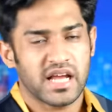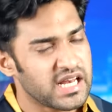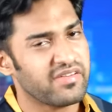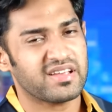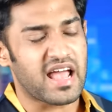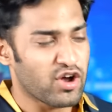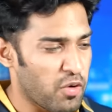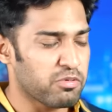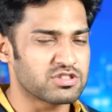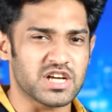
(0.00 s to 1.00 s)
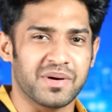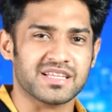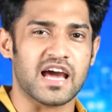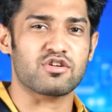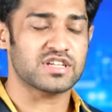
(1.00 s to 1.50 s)
एनीवेज आई होप कुछ
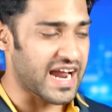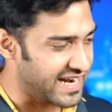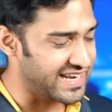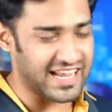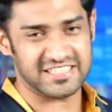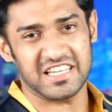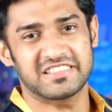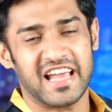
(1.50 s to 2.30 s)
चमत्कार हो जाए इंडिया जीत